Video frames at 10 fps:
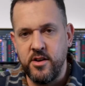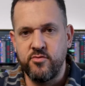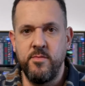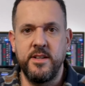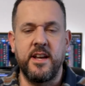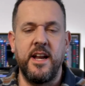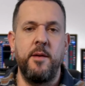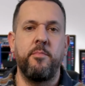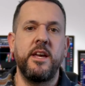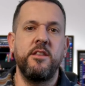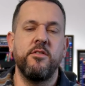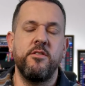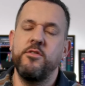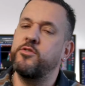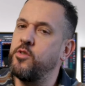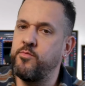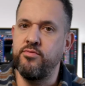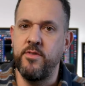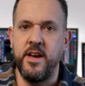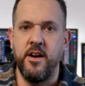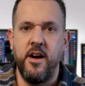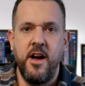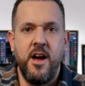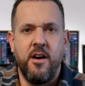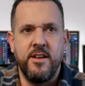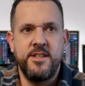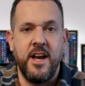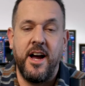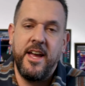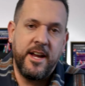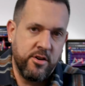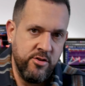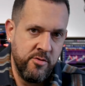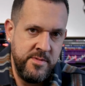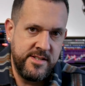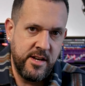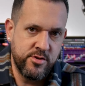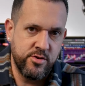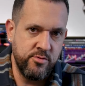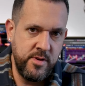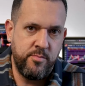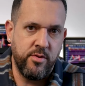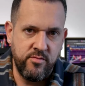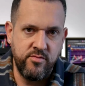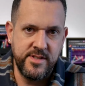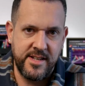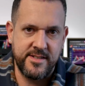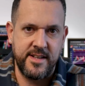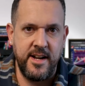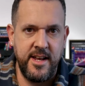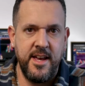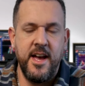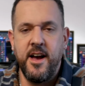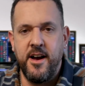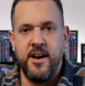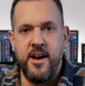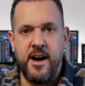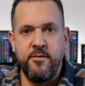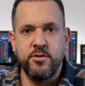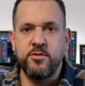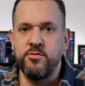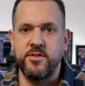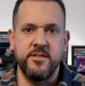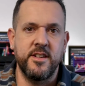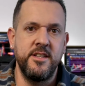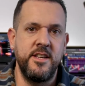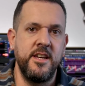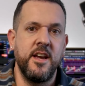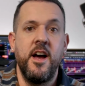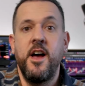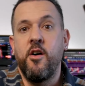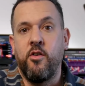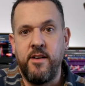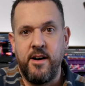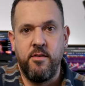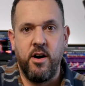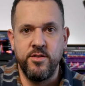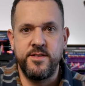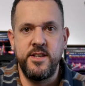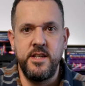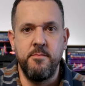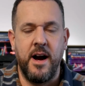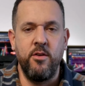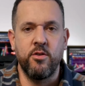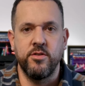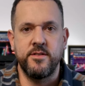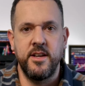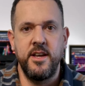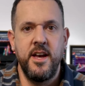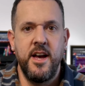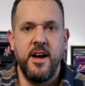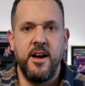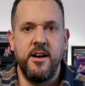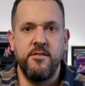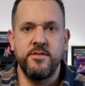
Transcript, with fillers: je vous mettrai les prix de, de ce que vous pouvez on va dire, économiser aujourd'hui pour vous installer euh, à votre compte en trading. On va avoir aussi bah, le côté, euh,